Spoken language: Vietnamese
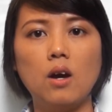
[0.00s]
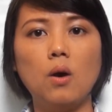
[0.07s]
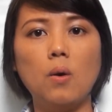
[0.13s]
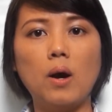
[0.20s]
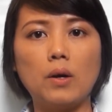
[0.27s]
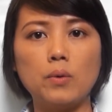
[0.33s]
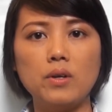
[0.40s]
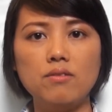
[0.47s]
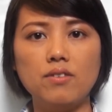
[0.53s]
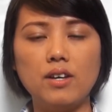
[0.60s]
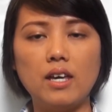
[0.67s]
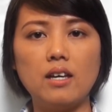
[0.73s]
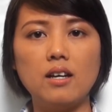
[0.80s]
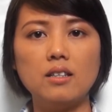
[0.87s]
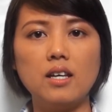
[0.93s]
hoặc quý
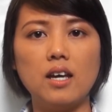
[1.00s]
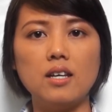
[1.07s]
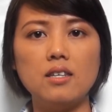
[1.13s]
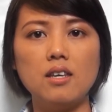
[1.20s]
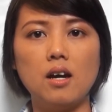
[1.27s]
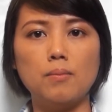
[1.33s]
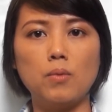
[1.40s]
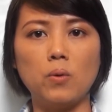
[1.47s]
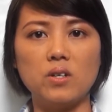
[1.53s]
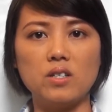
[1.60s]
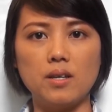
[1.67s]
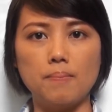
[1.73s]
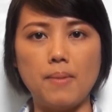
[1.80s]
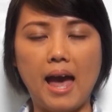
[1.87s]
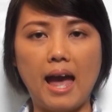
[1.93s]
vị có thể nhờ một
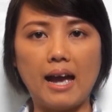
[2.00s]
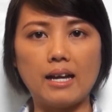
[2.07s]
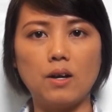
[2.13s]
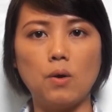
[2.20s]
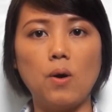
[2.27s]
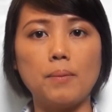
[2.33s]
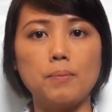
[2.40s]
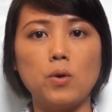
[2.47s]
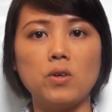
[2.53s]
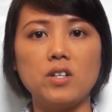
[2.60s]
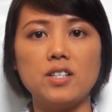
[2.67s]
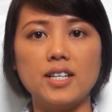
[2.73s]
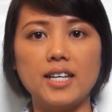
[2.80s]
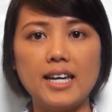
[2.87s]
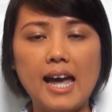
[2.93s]
người bạn hoặc một
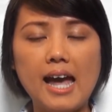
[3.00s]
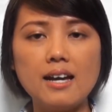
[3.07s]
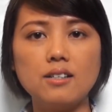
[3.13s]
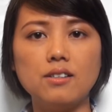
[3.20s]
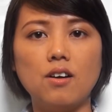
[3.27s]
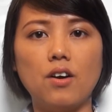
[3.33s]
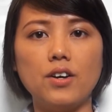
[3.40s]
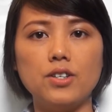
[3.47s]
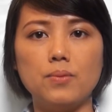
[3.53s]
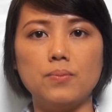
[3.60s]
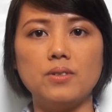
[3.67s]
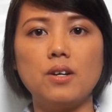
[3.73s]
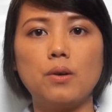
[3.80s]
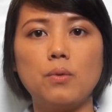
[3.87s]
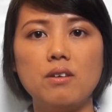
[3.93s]
người khác gọi dùm
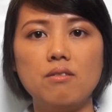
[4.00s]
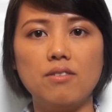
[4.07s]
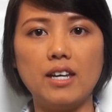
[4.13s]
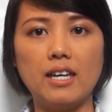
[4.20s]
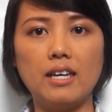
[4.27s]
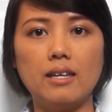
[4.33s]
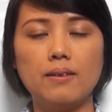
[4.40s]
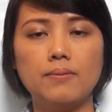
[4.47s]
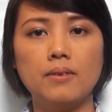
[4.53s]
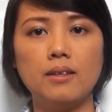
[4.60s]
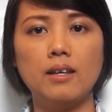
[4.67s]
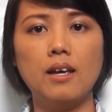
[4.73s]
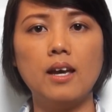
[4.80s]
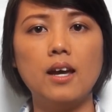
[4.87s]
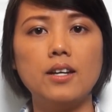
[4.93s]
cho quý vị.
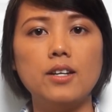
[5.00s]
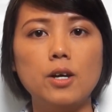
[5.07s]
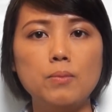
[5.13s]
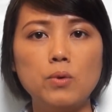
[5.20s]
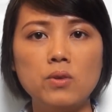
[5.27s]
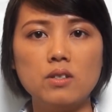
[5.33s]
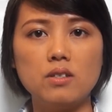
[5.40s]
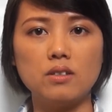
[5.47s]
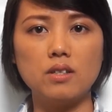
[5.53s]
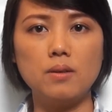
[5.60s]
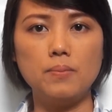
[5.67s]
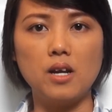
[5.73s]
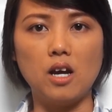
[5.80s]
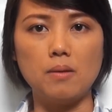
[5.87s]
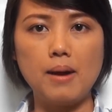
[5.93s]
Nếu muốn được giúp
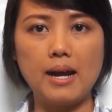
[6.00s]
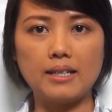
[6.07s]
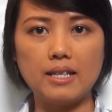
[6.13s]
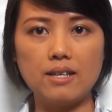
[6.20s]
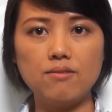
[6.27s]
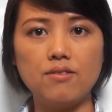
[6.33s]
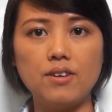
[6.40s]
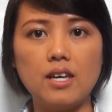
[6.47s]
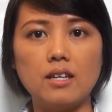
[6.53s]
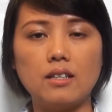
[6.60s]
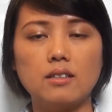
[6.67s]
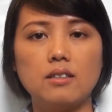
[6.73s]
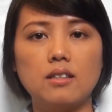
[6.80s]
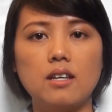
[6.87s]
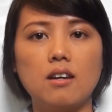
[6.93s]
đỡ bằng tiếng Việt
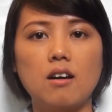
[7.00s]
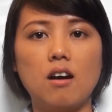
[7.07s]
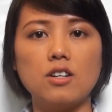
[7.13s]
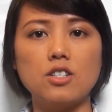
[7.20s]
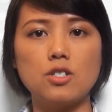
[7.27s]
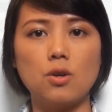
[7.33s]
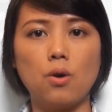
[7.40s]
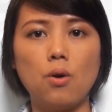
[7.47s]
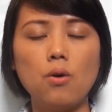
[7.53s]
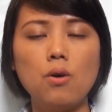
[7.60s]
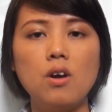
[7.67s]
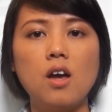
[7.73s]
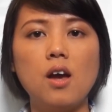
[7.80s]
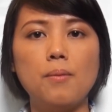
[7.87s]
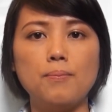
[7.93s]
thì gọi số
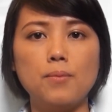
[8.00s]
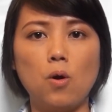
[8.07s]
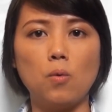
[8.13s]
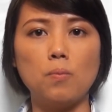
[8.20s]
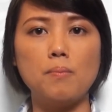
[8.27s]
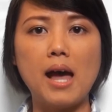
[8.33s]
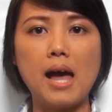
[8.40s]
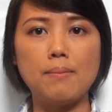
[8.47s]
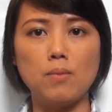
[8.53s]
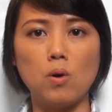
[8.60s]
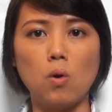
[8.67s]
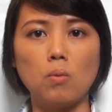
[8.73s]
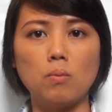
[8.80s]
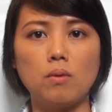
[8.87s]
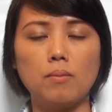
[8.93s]

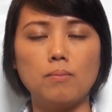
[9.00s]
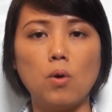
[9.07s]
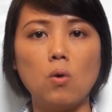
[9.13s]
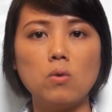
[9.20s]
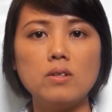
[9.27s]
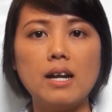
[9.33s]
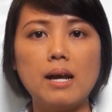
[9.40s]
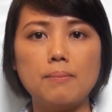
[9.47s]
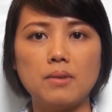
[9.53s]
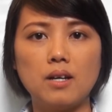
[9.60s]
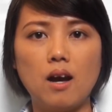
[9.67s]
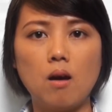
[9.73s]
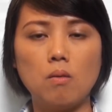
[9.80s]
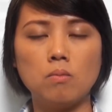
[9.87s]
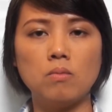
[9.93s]

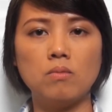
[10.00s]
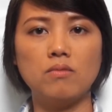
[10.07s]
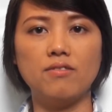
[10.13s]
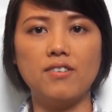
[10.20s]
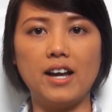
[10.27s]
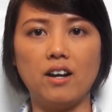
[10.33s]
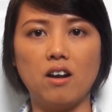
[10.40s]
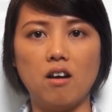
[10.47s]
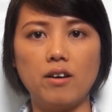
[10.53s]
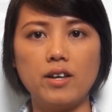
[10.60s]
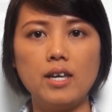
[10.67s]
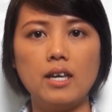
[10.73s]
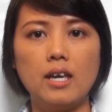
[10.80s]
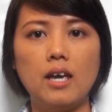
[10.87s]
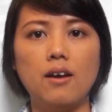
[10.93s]
131450 và nói
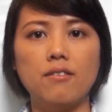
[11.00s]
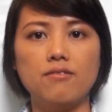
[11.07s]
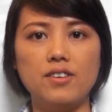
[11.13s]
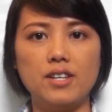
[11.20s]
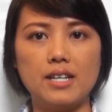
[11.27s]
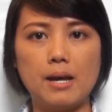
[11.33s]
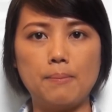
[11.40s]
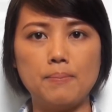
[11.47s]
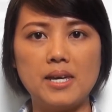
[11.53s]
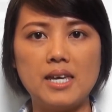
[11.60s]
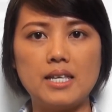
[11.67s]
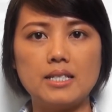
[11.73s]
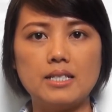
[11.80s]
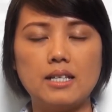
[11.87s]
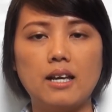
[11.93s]

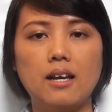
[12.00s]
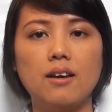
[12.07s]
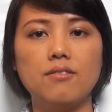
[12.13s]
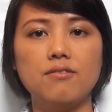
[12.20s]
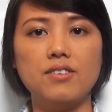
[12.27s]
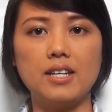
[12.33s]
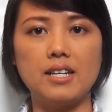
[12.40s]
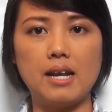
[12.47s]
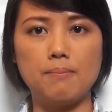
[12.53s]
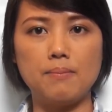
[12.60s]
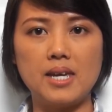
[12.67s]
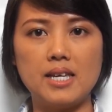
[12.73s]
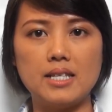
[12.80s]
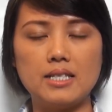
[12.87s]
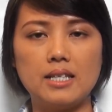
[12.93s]
Vietnamese,
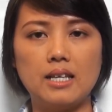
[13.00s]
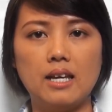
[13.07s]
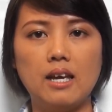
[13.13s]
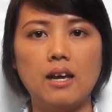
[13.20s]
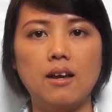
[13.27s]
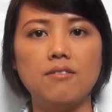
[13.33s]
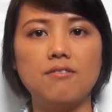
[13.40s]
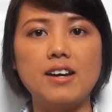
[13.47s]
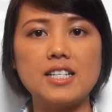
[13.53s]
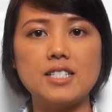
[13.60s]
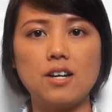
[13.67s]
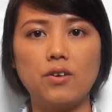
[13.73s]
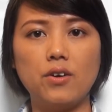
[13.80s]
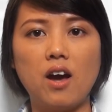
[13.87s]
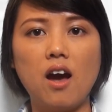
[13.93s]
Vietnamese và
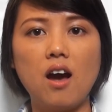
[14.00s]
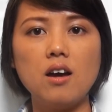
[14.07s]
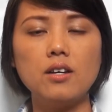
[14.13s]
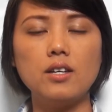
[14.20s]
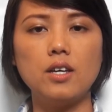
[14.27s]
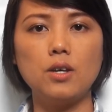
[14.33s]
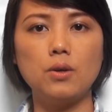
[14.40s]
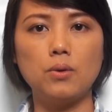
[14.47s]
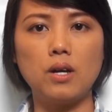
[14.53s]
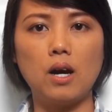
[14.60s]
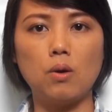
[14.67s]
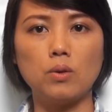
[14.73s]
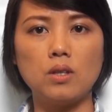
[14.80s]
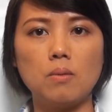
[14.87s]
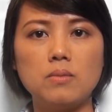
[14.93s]
sau đó yêu
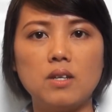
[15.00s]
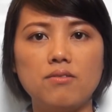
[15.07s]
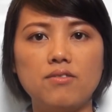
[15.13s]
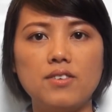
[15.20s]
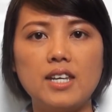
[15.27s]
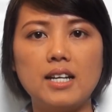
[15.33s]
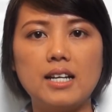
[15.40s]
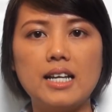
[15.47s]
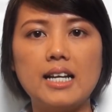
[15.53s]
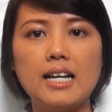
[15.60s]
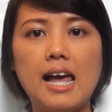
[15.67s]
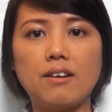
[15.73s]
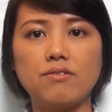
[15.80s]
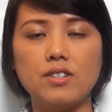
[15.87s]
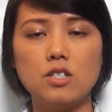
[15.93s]
cầu thông dịch viên liên
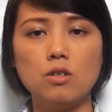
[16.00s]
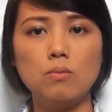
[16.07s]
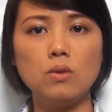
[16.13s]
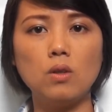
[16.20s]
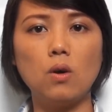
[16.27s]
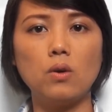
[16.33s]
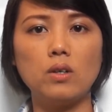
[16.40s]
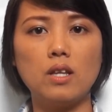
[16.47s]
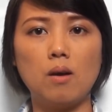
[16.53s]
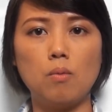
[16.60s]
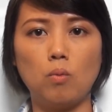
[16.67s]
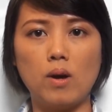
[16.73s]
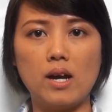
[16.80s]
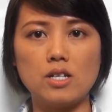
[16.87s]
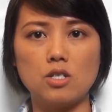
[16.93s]
lạc với chúng tôi
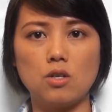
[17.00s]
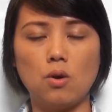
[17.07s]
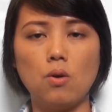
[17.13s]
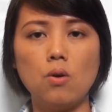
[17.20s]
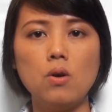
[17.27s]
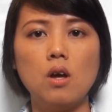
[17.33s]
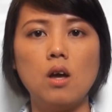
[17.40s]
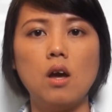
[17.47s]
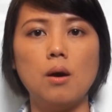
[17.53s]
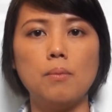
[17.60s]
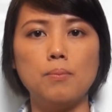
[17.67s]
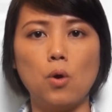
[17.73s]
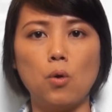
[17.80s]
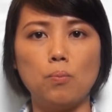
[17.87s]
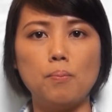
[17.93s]
thông qua số
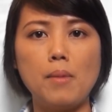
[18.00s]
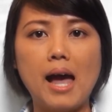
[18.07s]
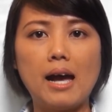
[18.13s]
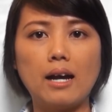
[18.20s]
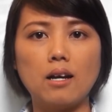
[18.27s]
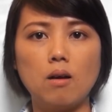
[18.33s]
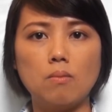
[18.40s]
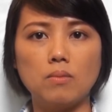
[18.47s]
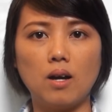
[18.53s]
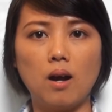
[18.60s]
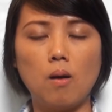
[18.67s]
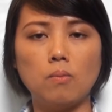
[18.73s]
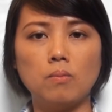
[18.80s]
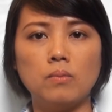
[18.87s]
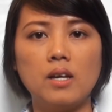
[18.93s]
1300
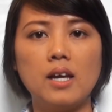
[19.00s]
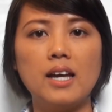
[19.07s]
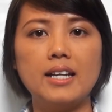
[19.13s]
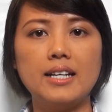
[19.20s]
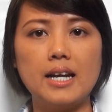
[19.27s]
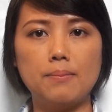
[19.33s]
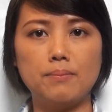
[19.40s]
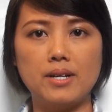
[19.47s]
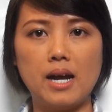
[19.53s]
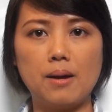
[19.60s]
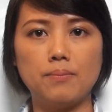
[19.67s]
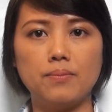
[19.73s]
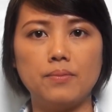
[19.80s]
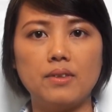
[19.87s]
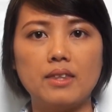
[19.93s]

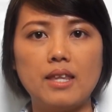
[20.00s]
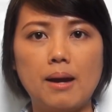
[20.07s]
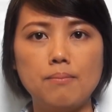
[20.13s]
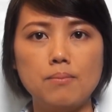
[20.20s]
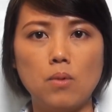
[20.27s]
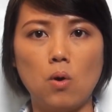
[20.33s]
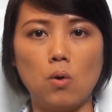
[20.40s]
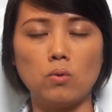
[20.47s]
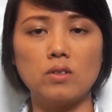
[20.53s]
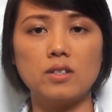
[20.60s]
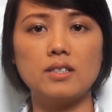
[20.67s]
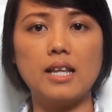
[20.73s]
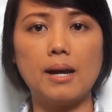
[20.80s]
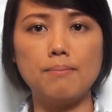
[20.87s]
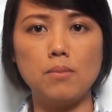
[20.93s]

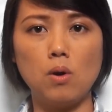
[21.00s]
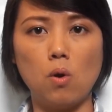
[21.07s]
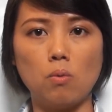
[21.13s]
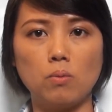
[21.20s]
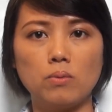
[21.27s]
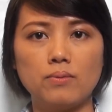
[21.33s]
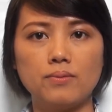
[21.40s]
558181.